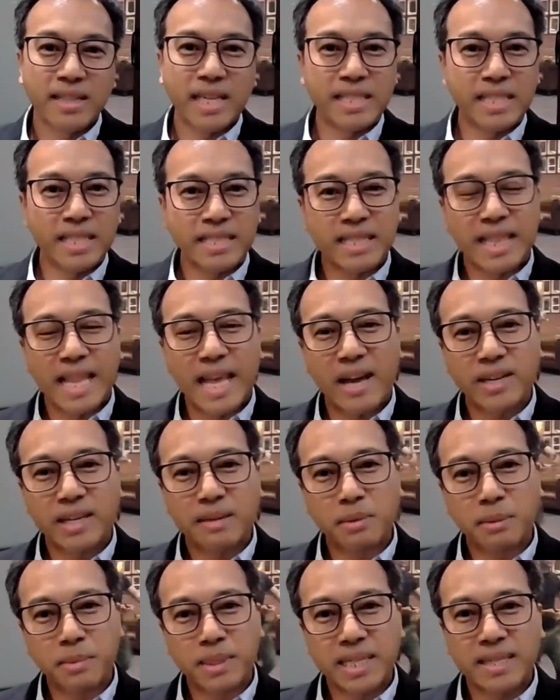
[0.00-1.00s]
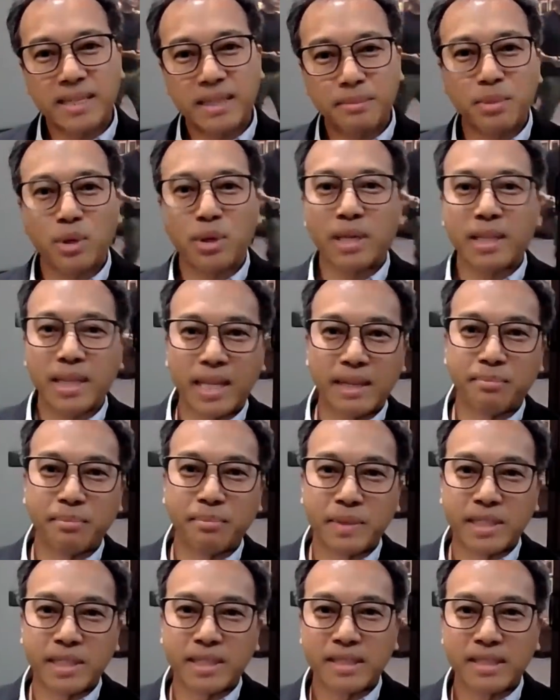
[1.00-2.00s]
แต่จริงๆแล้วเนี่ยมันไม่ใช่เรื่องปกติ
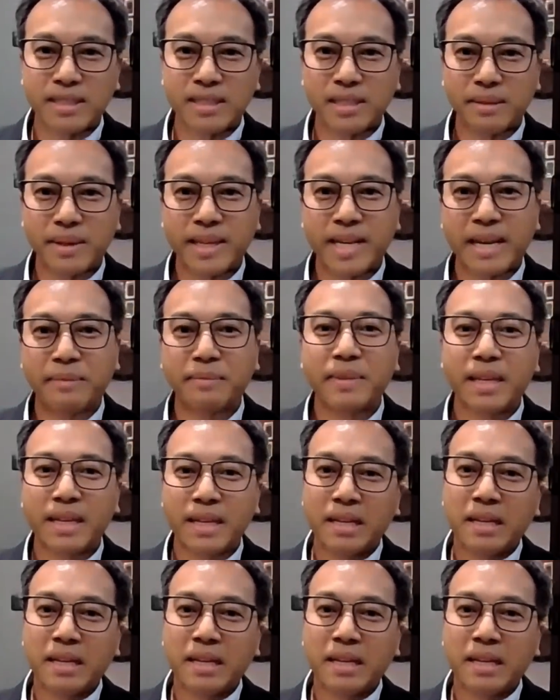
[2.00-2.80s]
ใช่ไหมครับ